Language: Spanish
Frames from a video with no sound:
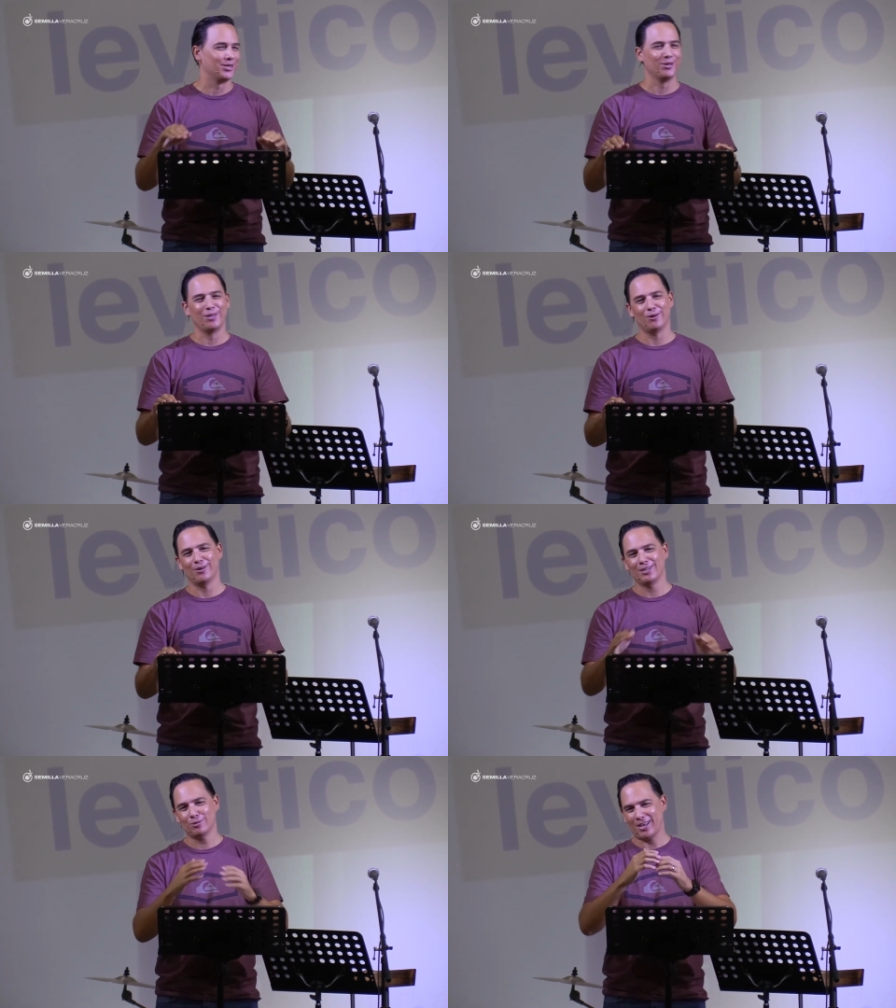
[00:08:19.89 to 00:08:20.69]
Y yo
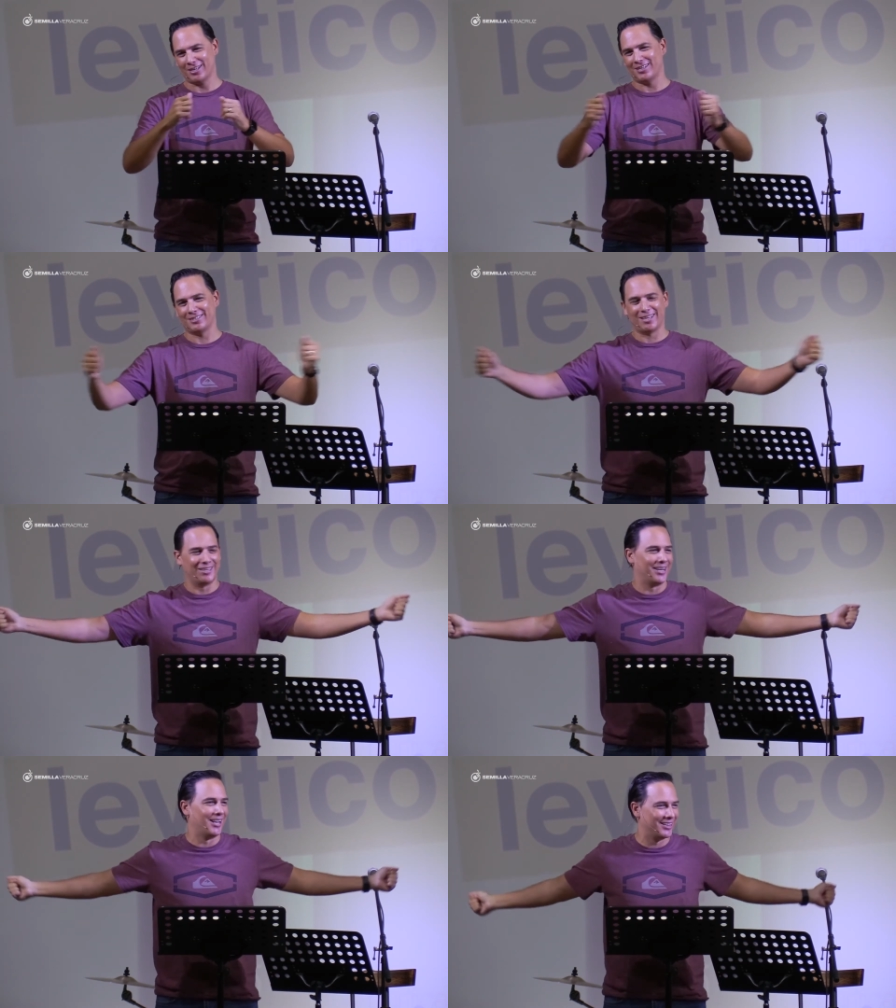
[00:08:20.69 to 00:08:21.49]
digo, eso ya es
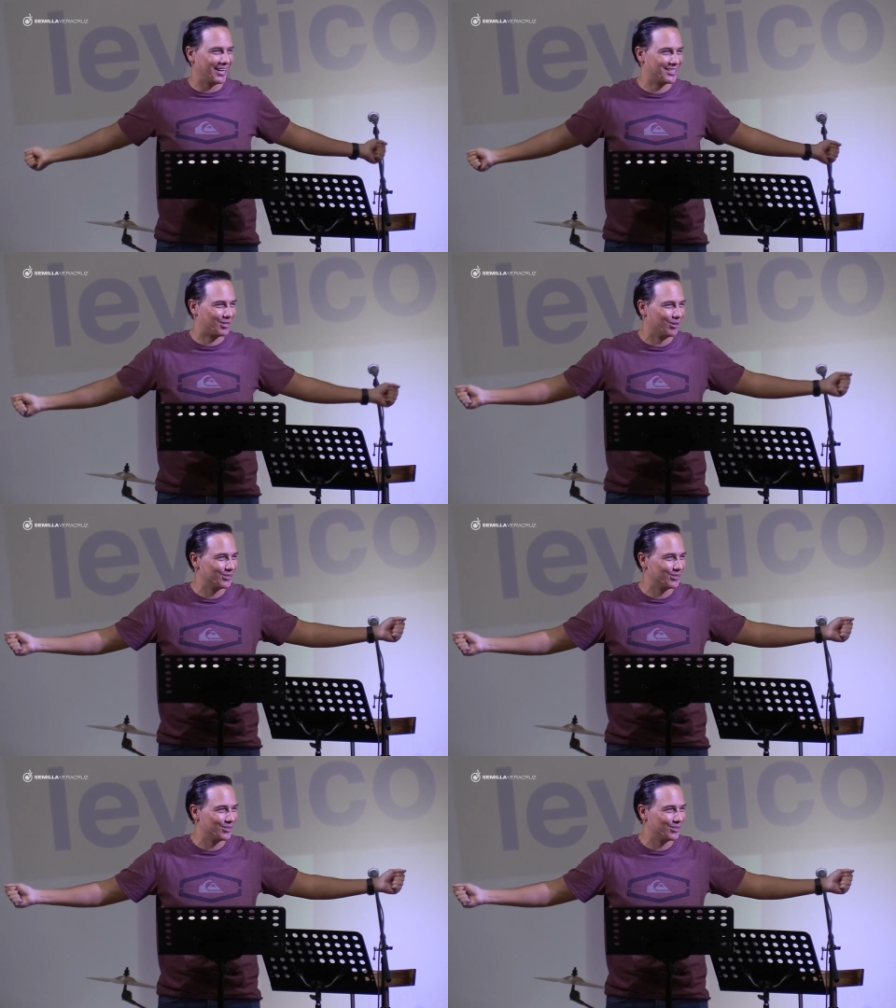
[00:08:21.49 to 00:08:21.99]
extender el texto,